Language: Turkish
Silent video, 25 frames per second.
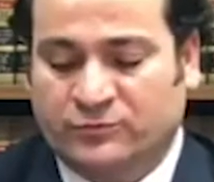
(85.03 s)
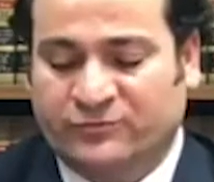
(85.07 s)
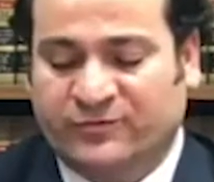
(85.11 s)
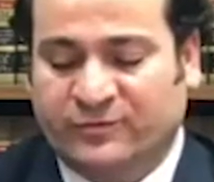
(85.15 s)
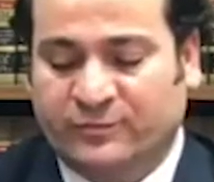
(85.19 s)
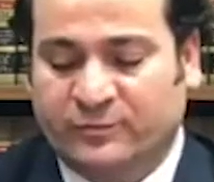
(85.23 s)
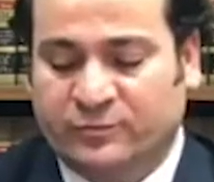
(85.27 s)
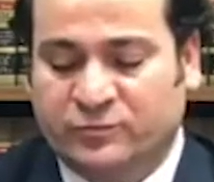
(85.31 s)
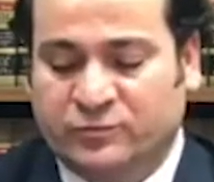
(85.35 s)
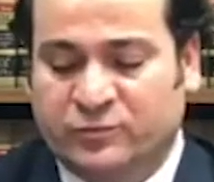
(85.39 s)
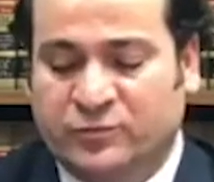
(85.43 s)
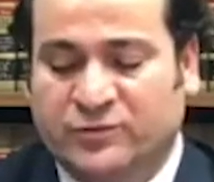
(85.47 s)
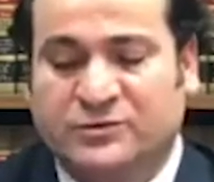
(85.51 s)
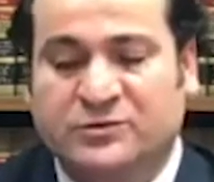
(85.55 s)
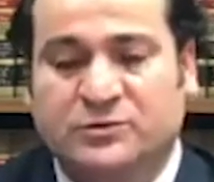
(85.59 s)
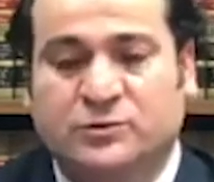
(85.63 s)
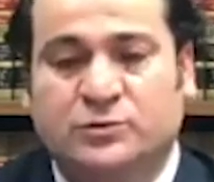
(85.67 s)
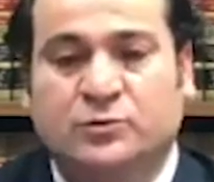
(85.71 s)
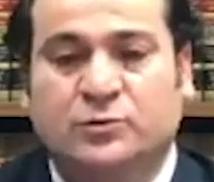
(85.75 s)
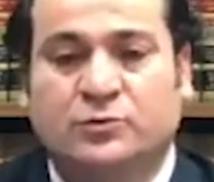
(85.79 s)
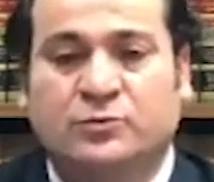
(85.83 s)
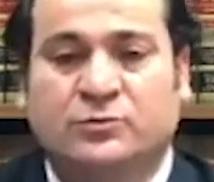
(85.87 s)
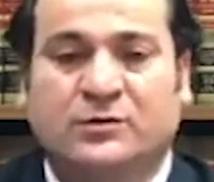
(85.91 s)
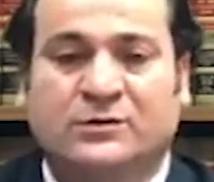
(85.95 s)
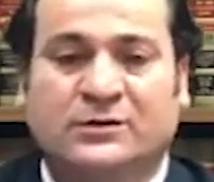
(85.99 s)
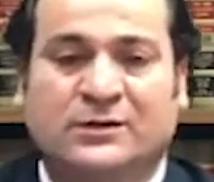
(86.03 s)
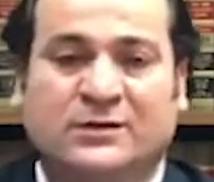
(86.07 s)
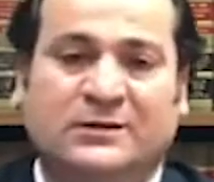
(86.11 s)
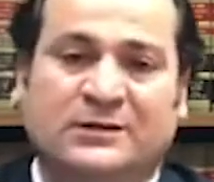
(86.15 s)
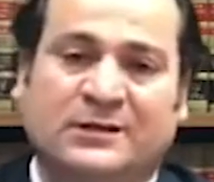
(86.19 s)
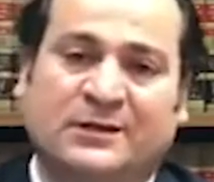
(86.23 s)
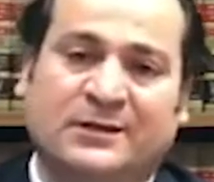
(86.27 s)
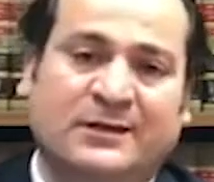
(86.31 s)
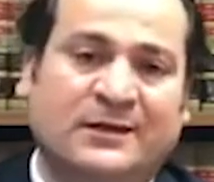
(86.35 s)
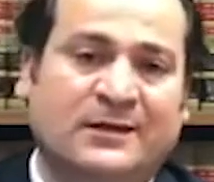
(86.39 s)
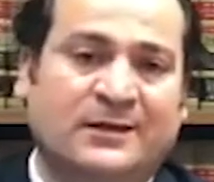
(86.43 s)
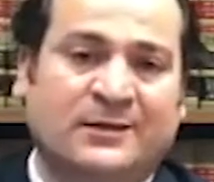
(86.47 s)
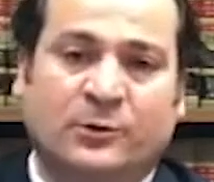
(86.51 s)
Ve bu sürecin sonunda da
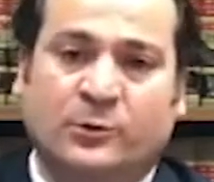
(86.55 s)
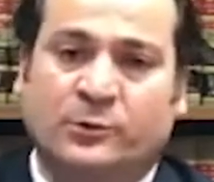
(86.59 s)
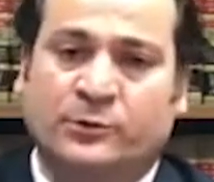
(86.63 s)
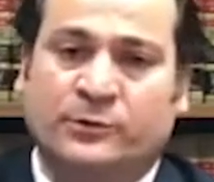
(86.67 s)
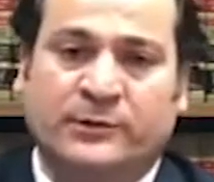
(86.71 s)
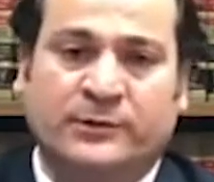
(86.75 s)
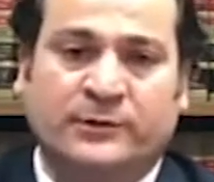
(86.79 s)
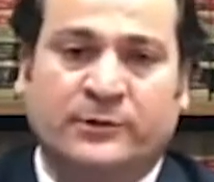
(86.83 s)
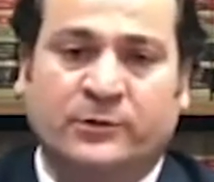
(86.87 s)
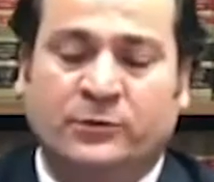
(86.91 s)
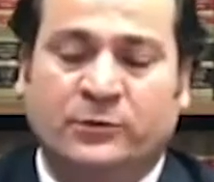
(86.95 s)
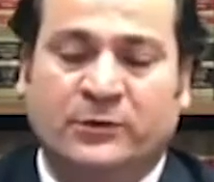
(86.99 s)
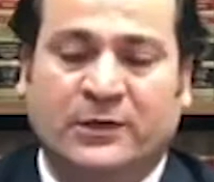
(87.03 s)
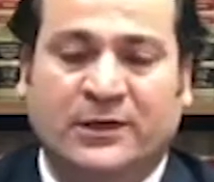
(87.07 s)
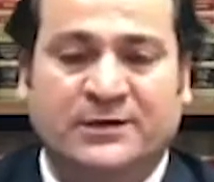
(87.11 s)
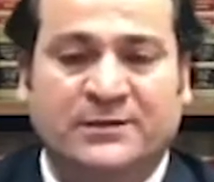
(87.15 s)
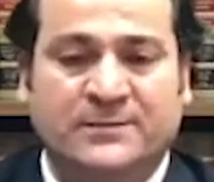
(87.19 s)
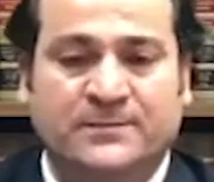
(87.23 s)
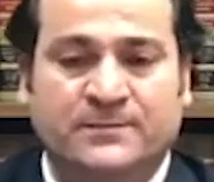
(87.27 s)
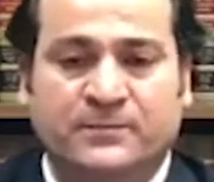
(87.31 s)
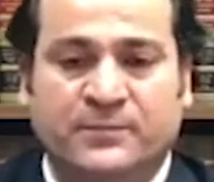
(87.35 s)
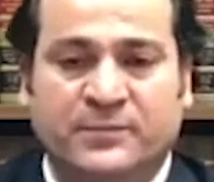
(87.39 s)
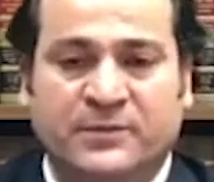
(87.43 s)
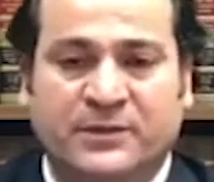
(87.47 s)
ya geri gönderiliyorlar